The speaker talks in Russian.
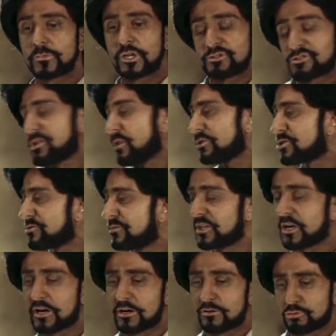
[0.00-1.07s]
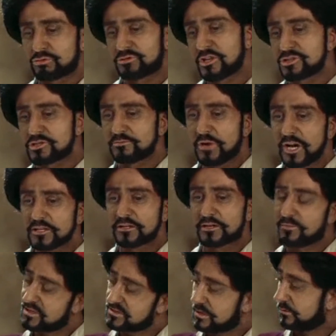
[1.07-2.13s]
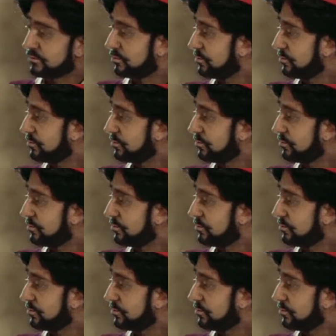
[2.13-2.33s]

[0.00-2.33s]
Сделаешь меня крутейшим байкером, оставлю.